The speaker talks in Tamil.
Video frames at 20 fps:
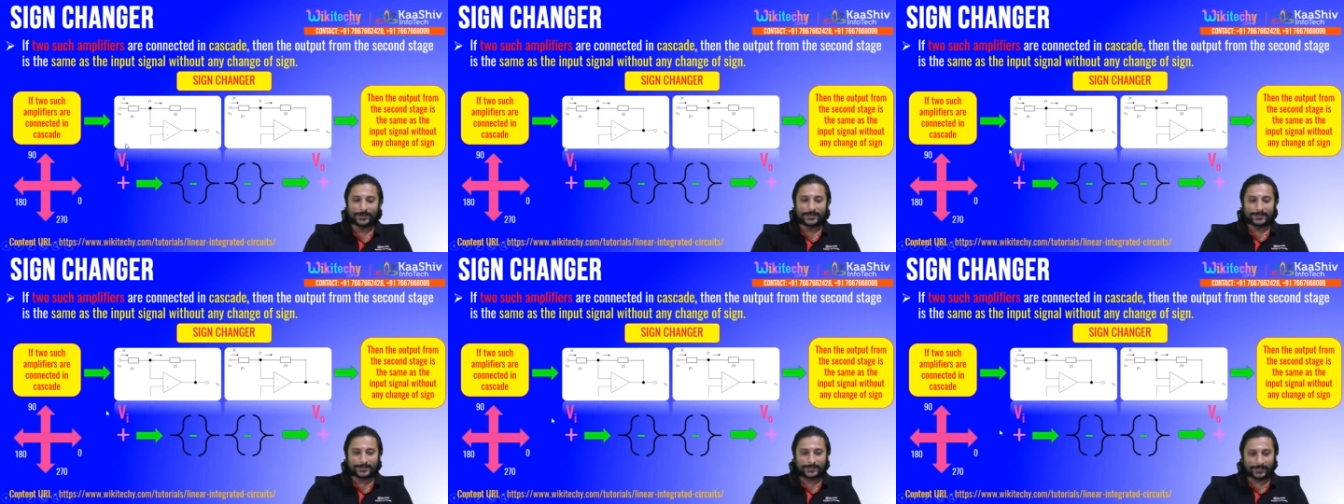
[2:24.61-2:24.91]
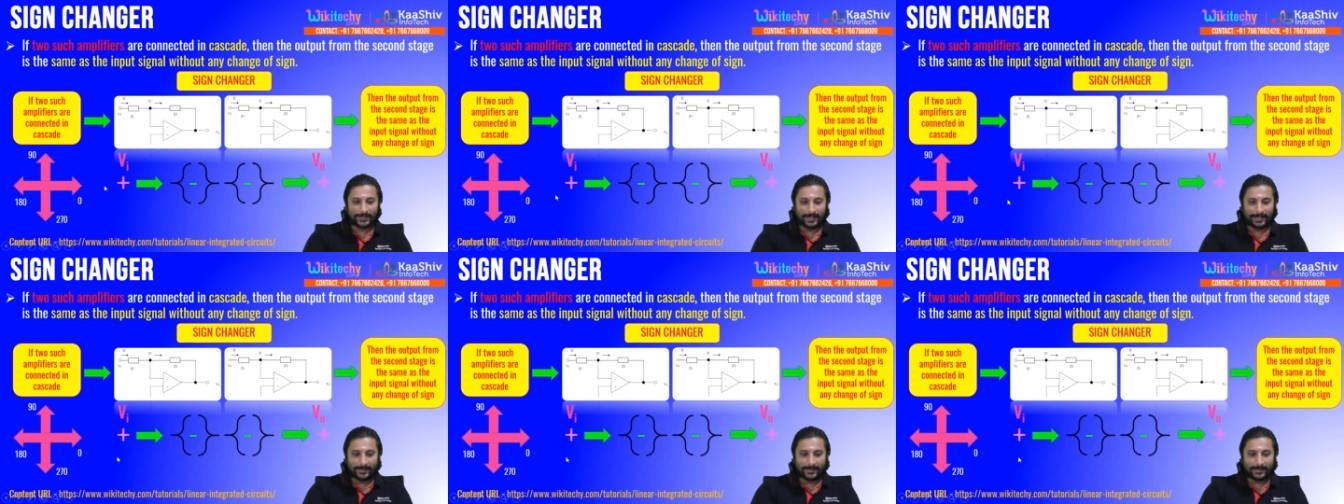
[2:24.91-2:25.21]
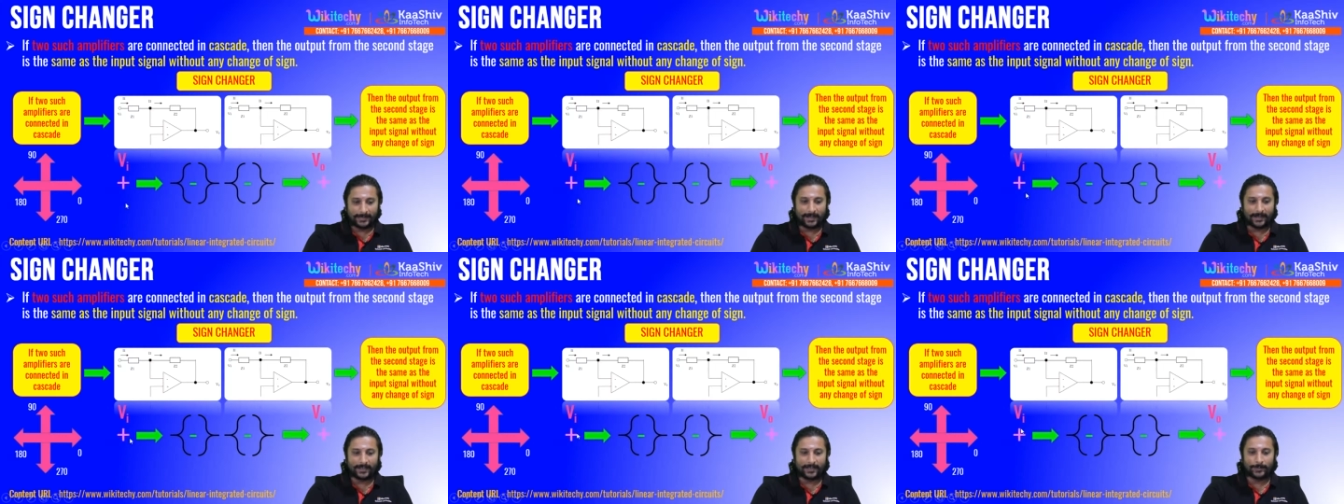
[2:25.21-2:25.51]
ஸோ என்ன
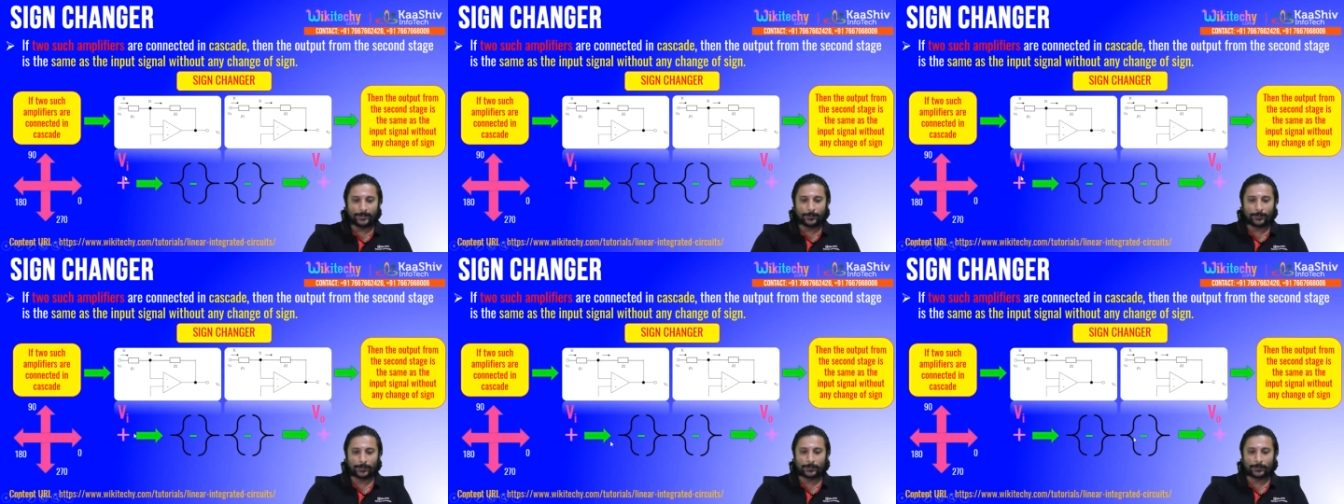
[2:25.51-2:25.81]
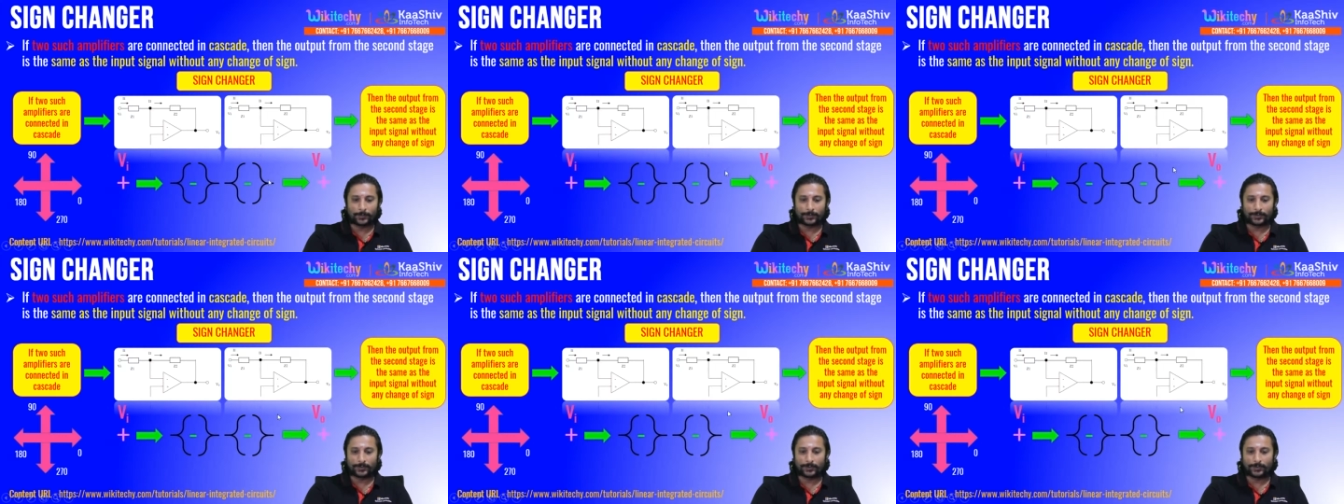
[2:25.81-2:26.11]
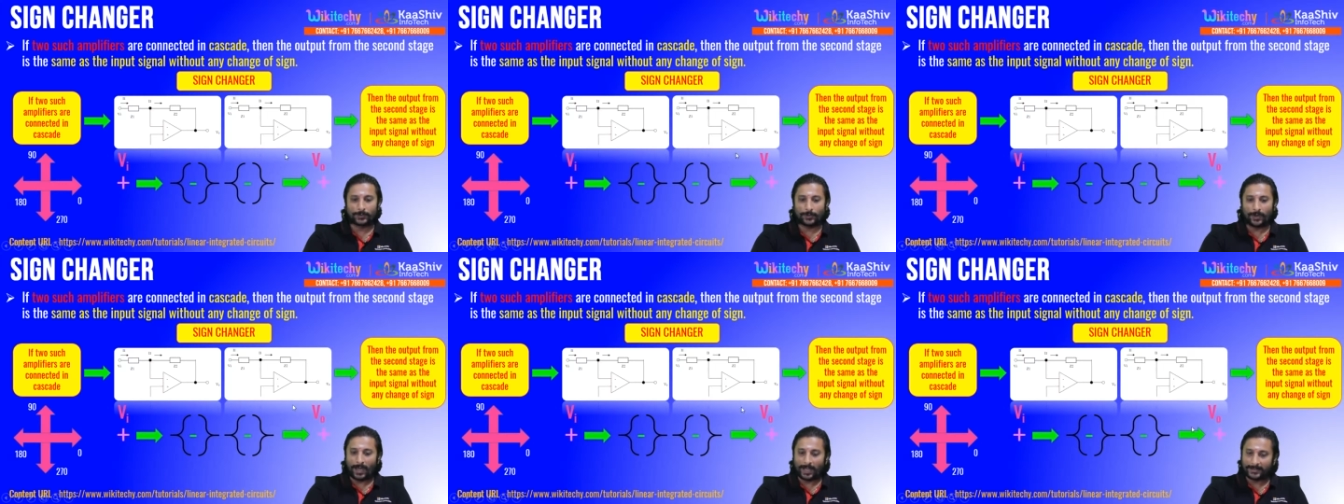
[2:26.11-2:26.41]
நான் இன்புட் கொடுத்தனோ
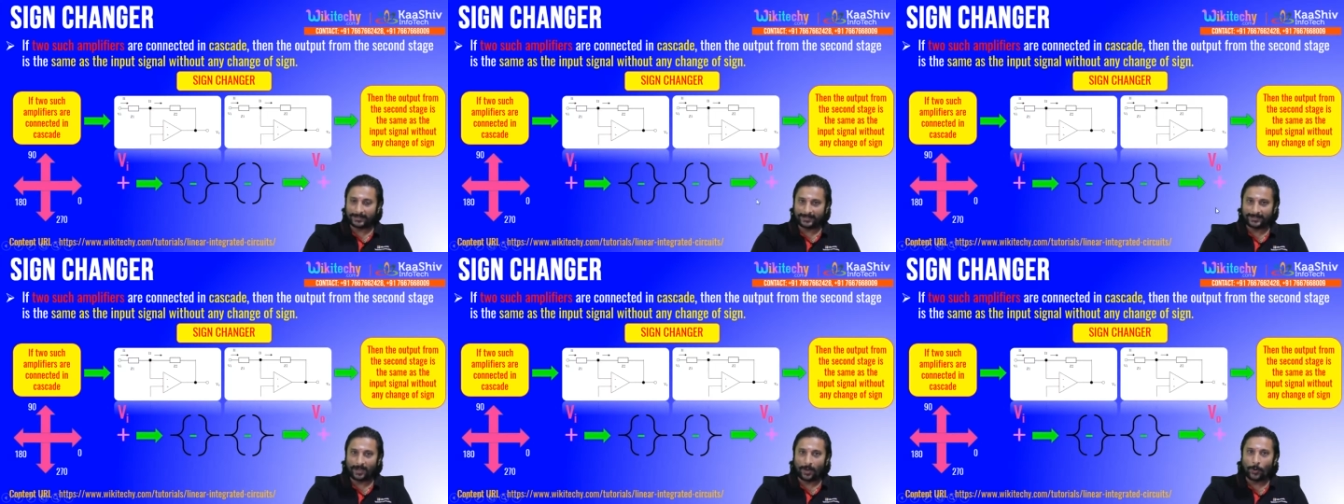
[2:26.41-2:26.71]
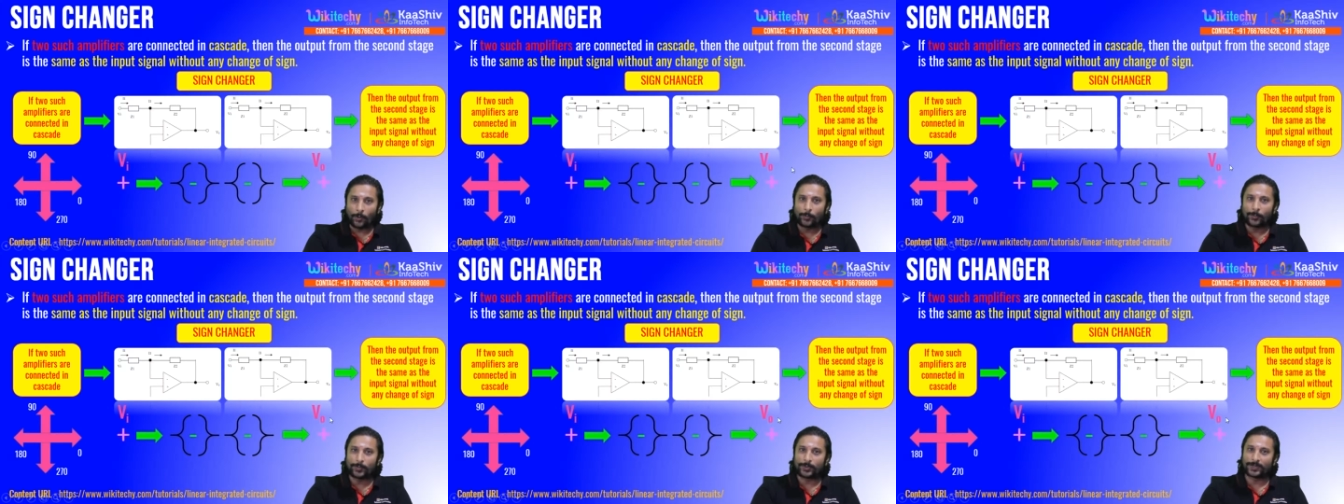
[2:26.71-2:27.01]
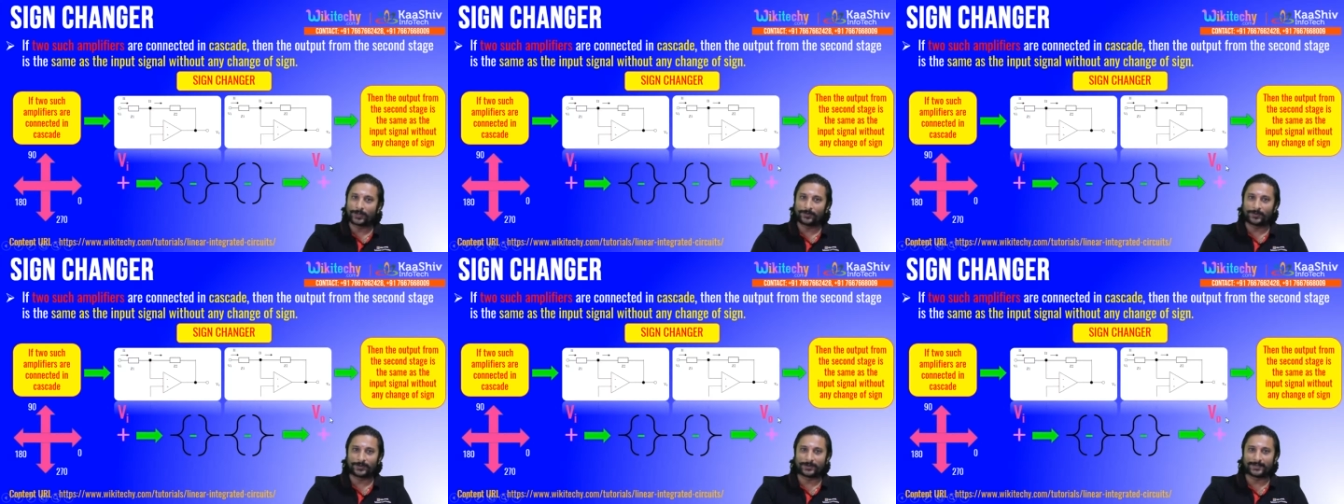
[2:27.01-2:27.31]
அதே தான்
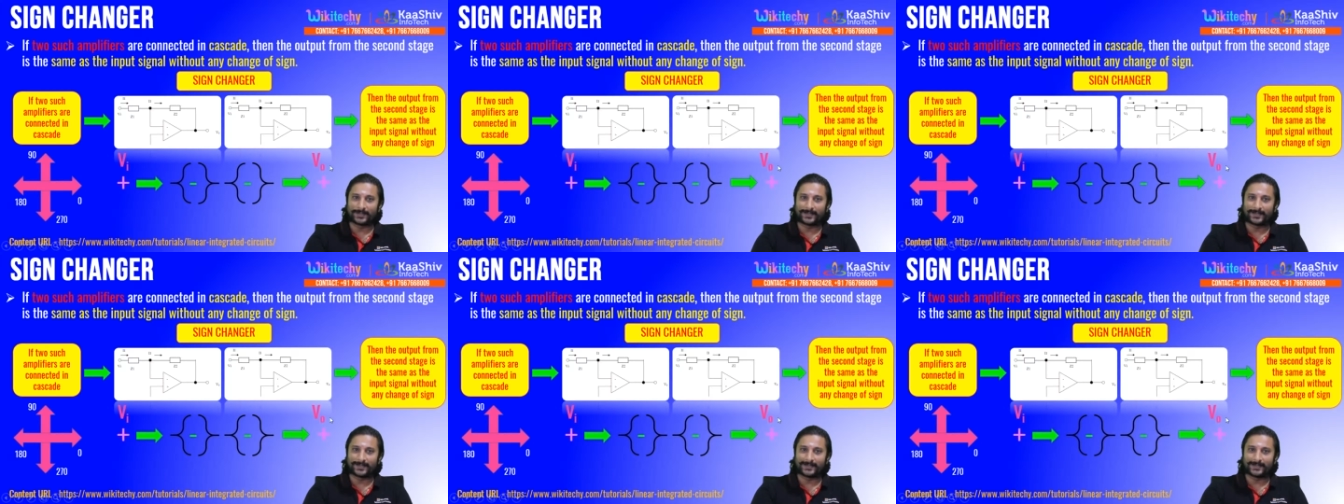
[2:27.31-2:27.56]
அவுட்புட்டாக வருங்க